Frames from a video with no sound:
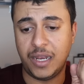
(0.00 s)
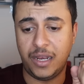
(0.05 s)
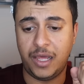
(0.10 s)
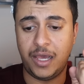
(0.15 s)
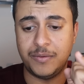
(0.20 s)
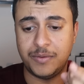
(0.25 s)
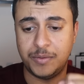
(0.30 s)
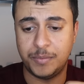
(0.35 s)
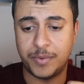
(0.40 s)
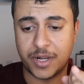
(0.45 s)

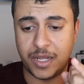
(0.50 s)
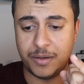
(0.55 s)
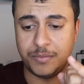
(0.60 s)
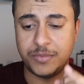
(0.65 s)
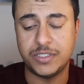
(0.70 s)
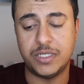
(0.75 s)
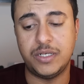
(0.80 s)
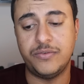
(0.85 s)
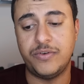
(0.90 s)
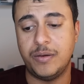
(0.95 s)
العاب
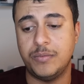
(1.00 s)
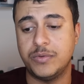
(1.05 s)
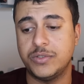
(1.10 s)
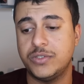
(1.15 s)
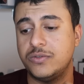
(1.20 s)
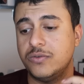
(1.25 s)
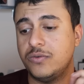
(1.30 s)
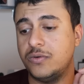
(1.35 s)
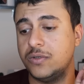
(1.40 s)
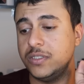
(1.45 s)
البرامج اللي في اب
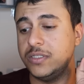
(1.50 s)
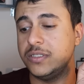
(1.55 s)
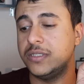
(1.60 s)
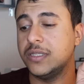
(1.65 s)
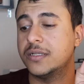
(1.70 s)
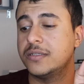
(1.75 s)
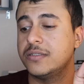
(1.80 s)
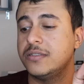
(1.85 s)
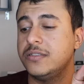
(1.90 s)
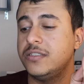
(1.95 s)
ستور
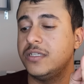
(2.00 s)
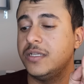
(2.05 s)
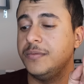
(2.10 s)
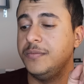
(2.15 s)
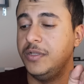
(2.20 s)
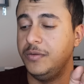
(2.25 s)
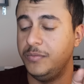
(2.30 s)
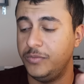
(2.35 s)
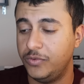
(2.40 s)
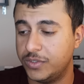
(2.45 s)
تقدر تشتري
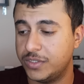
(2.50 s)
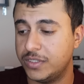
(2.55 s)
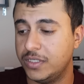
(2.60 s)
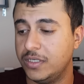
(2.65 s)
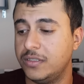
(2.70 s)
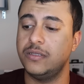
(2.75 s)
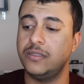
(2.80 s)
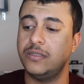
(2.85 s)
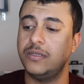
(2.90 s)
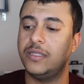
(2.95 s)
من
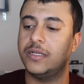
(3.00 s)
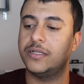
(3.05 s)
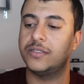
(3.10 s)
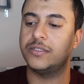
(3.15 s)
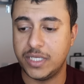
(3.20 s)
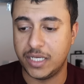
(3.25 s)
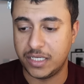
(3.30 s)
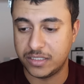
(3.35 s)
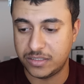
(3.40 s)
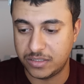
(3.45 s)
الميوزك تقدر
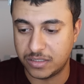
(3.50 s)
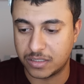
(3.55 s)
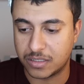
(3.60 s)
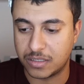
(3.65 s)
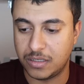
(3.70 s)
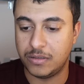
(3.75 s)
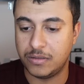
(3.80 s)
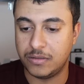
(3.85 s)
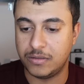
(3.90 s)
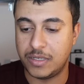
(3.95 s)

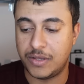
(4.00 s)
تاجر